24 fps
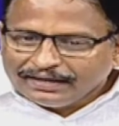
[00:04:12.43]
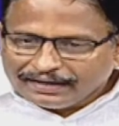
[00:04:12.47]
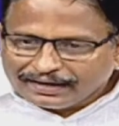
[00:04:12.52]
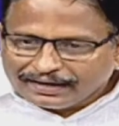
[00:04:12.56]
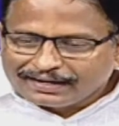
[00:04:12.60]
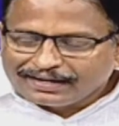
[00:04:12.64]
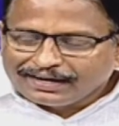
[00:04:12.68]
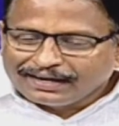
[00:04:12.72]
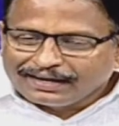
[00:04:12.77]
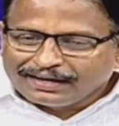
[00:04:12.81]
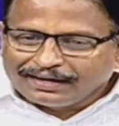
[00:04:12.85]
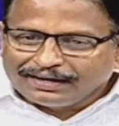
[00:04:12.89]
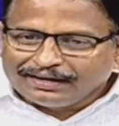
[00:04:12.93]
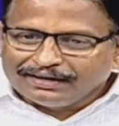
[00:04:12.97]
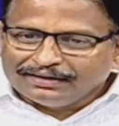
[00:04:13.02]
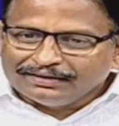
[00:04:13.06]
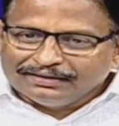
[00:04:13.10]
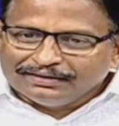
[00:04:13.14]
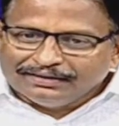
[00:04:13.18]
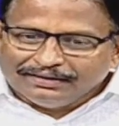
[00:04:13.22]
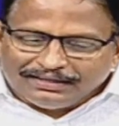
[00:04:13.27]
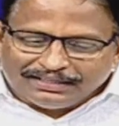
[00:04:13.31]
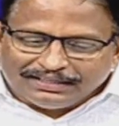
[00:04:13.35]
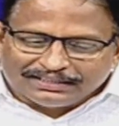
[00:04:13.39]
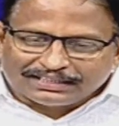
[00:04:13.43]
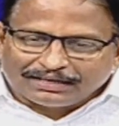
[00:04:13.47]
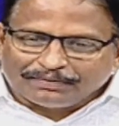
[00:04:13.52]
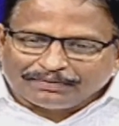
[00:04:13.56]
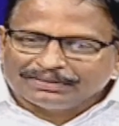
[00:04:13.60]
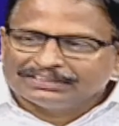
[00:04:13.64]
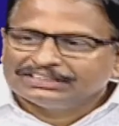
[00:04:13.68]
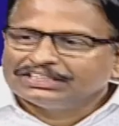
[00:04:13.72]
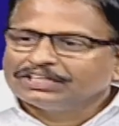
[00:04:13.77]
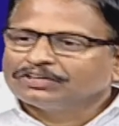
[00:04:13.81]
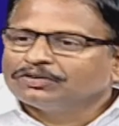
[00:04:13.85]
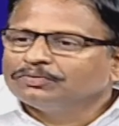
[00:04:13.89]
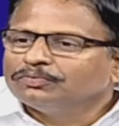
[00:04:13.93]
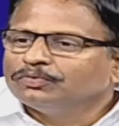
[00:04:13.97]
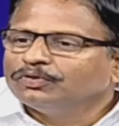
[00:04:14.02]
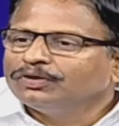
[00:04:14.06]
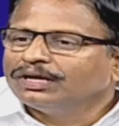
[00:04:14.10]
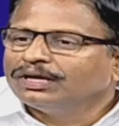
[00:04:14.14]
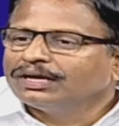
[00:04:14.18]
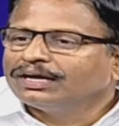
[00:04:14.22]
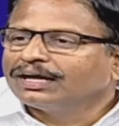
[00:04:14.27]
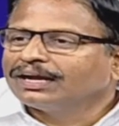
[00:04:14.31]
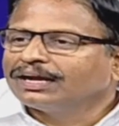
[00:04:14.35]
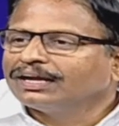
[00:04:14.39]
ఇక్కడ ఈ సమస్యకు మూల
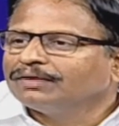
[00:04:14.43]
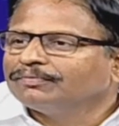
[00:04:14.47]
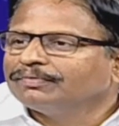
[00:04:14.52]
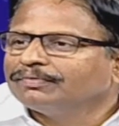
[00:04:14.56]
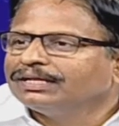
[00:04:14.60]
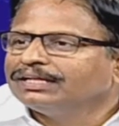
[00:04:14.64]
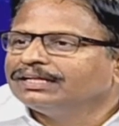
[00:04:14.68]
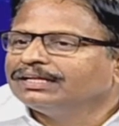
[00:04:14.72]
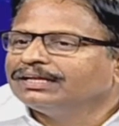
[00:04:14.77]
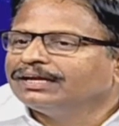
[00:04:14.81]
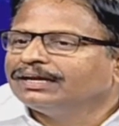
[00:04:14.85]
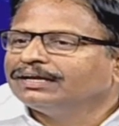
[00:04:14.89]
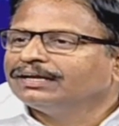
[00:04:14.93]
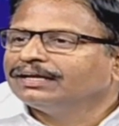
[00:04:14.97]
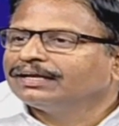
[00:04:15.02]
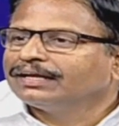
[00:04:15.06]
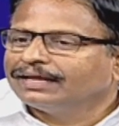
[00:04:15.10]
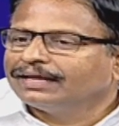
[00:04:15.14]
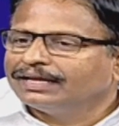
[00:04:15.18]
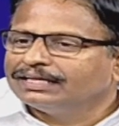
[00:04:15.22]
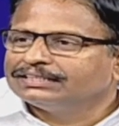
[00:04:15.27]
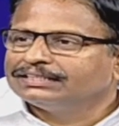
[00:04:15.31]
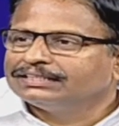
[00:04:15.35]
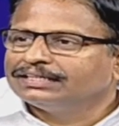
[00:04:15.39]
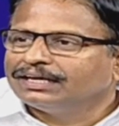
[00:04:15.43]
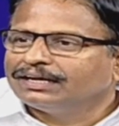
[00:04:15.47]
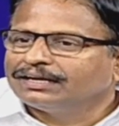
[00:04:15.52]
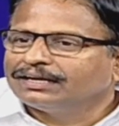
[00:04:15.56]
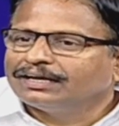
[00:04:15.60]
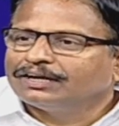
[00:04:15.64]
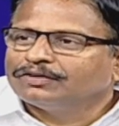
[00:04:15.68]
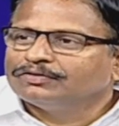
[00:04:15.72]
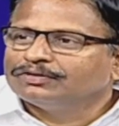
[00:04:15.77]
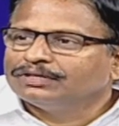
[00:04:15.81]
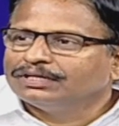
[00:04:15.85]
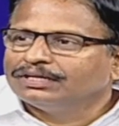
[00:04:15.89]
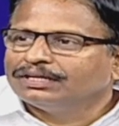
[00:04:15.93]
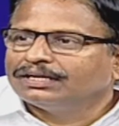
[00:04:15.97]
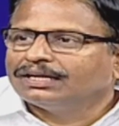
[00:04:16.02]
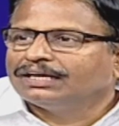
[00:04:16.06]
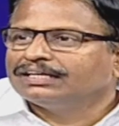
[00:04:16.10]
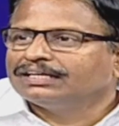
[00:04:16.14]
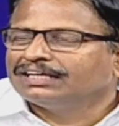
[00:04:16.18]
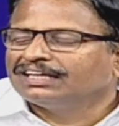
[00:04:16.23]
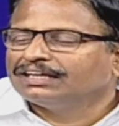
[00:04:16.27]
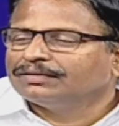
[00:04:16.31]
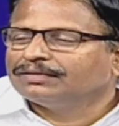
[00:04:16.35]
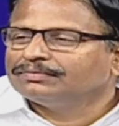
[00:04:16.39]
కారణం ఏంటి అంటే కేసీఆర్ గారు దీన్ని
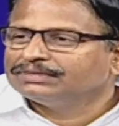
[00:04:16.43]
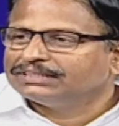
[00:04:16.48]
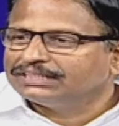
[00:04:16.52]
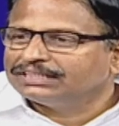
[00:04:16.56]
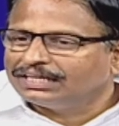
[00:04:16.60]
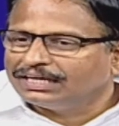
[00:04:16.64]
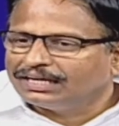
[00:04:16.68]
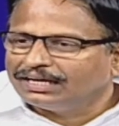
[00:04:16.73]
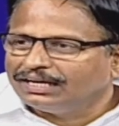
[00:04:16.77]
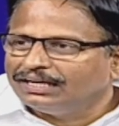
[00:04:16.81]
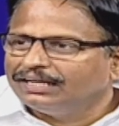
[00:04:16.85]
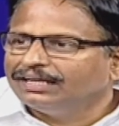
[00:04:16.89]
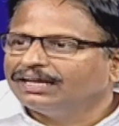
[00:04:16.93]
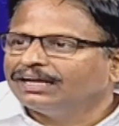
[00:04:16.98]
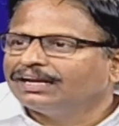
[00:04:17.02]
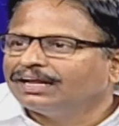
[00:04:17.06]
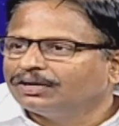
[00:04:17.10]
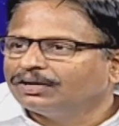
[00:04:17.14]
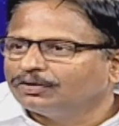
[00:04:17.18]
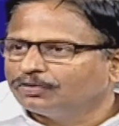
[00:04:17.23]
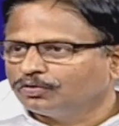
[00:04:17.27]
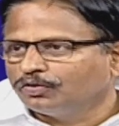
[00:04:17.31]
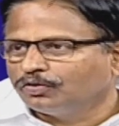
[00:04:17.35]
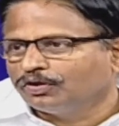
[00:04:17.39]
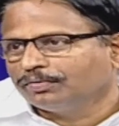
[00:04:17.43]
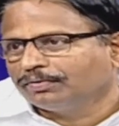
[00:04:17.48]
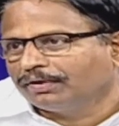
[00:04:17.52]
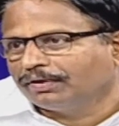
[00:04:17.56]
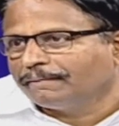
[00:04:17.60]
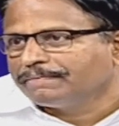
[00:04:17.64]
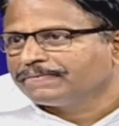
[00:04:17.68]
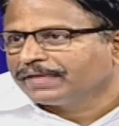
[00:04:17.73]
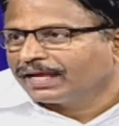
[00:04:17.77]
రాజకీయం చేయాలి అని అనుకోవడమే